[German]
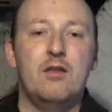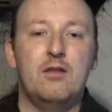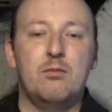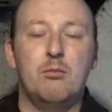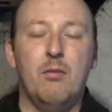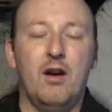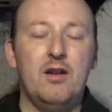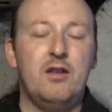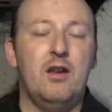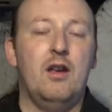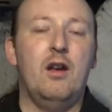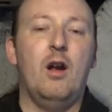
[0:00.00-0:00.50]

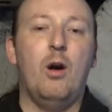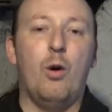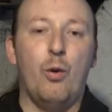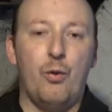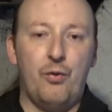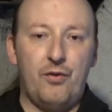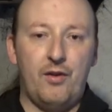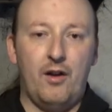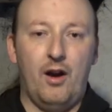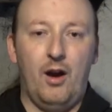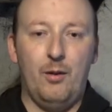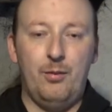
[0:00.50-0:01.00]
macht er eine
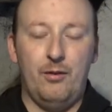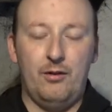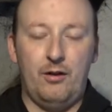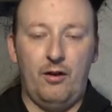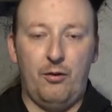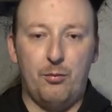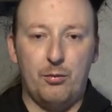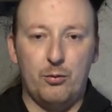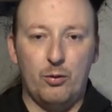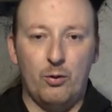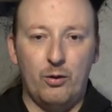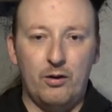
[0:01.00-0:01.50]
Ausgabe.
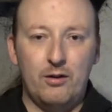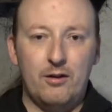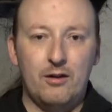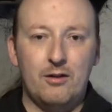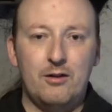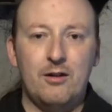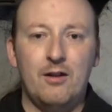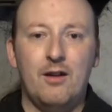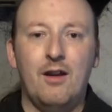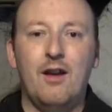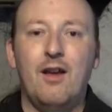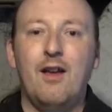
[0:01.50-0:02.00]
Das
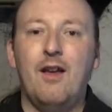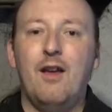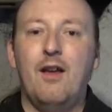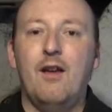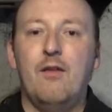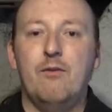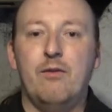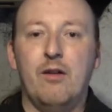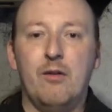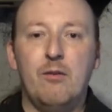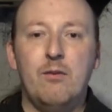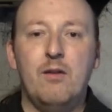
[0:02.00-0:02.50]
bedeutet,
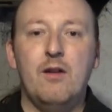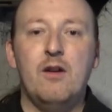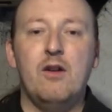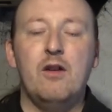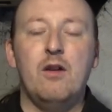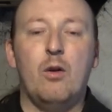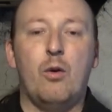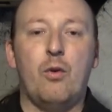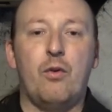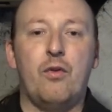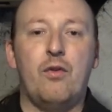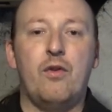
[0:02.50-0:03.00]
wenn
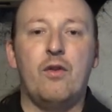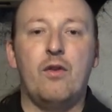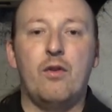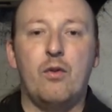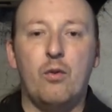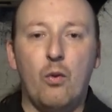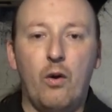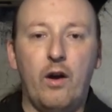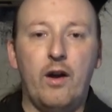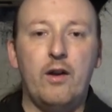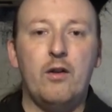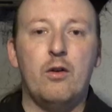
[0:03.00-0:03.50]
wir aus
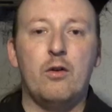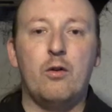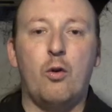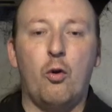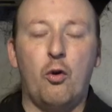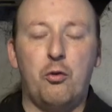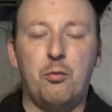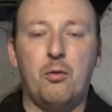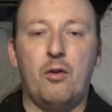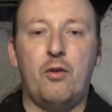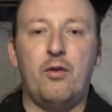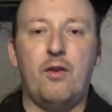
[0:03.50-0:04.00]
so einer
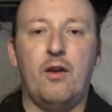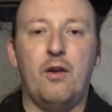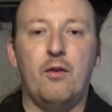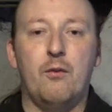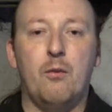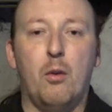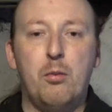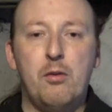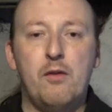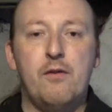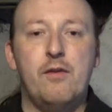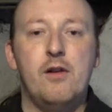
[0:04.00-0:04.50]
Ghostbox einen
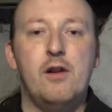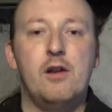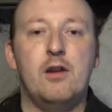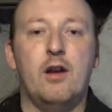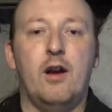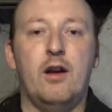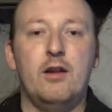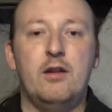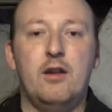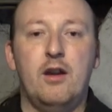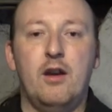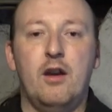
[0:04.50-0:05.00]

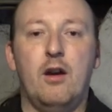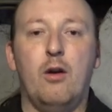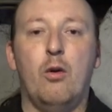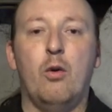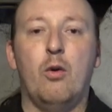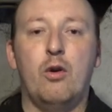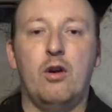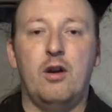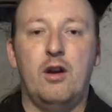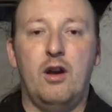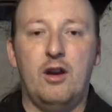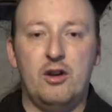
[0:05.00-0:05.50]
Wobbelfilter hat, der
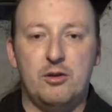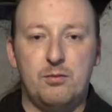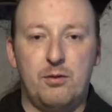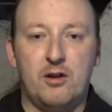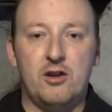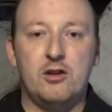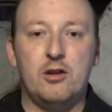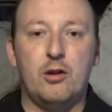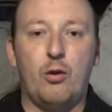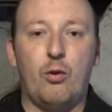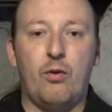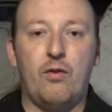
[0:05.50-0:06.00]
auch
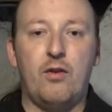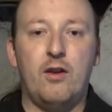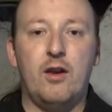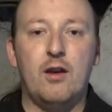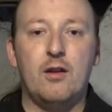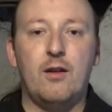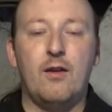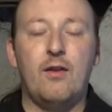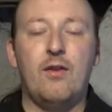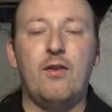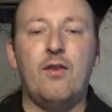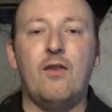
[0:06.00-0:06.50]
entsprechend
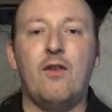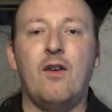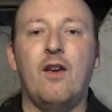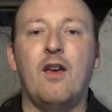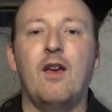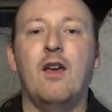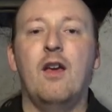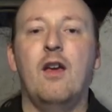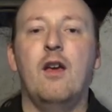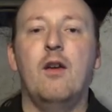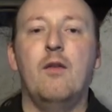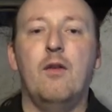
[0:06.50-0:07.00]
justiert ist,
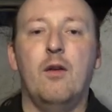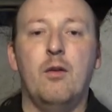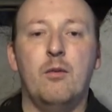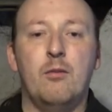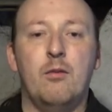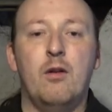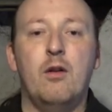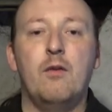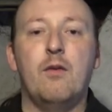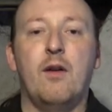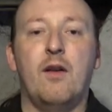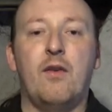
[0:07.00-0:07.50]

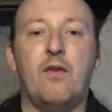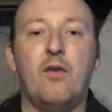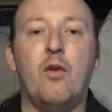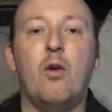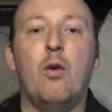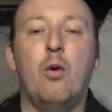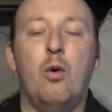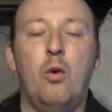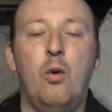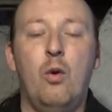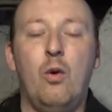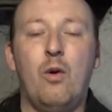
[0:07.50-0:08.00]
ähm,
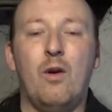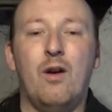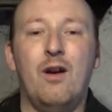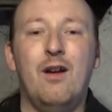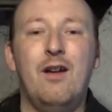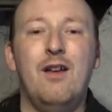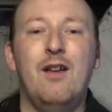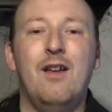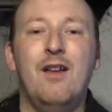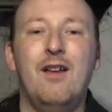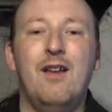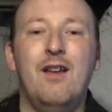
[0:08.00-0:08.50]
was
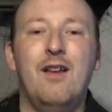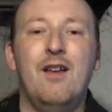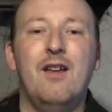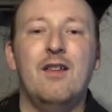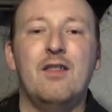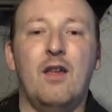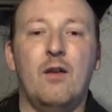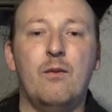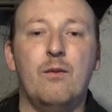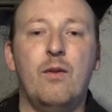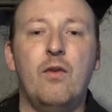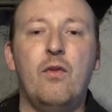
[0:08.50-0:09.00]
hören,
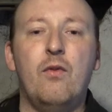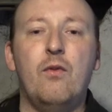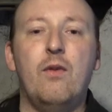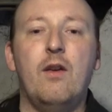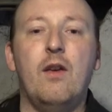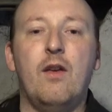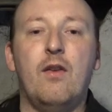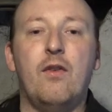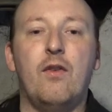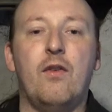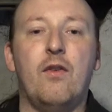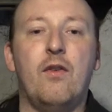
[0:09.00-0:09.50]
dann wissen
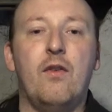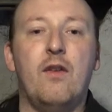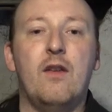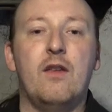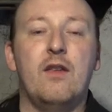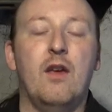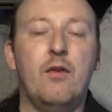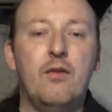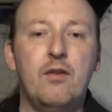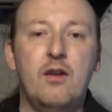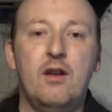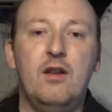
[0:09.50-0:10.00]
wir, es
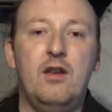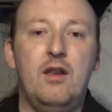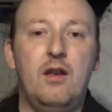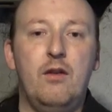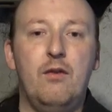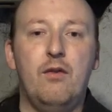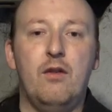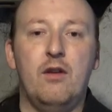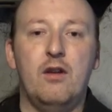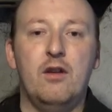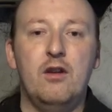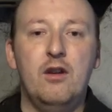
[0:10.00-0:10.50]
ist
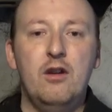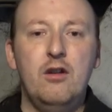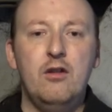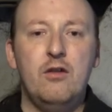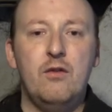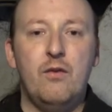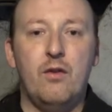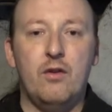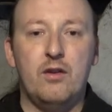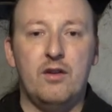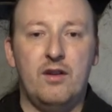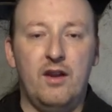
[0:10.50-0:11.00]
definitiv nicht
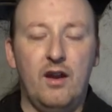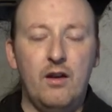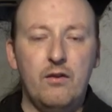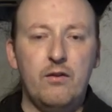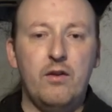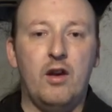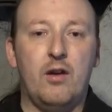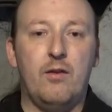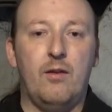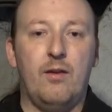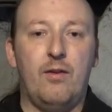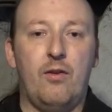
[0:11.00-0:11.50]
von der
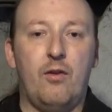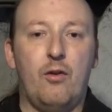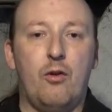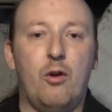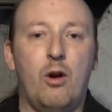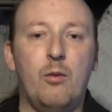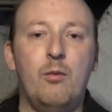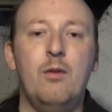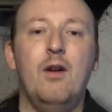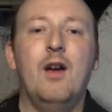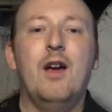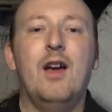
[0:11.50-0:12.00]
Frequenz
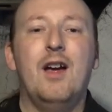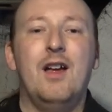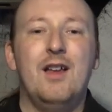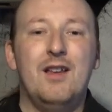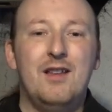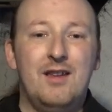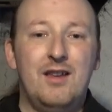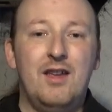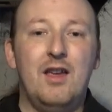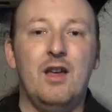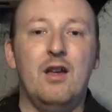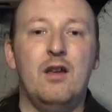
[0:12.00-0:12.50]
gekommen,
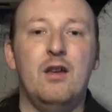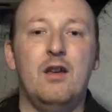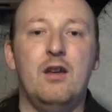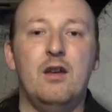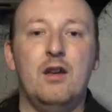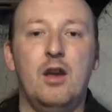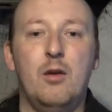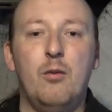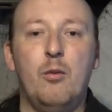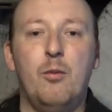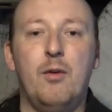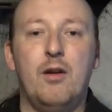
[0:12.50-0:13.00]
die er in
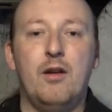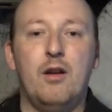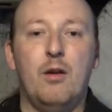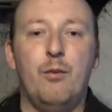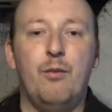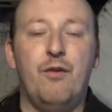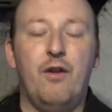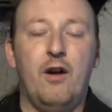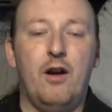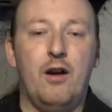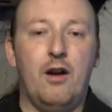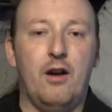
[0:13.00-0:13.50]
dem Moment
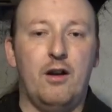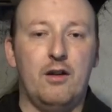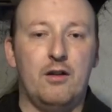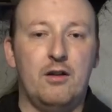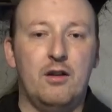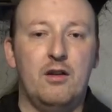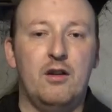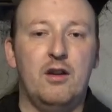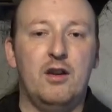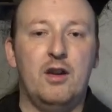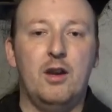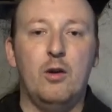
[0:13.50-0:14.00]
empfangen hat.
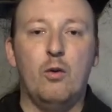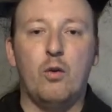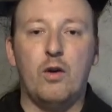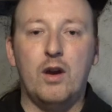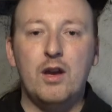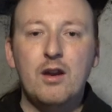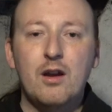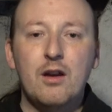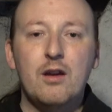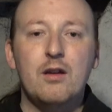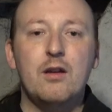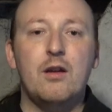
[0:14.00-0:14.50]
Die Theorie
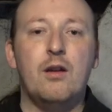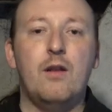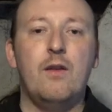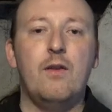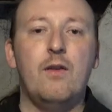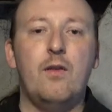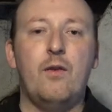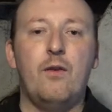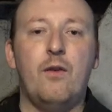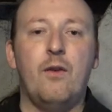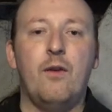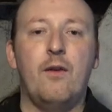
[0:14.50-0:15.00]
dahinter
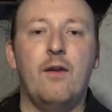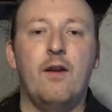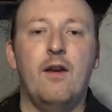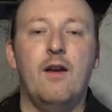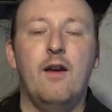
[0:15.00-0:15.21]
ist,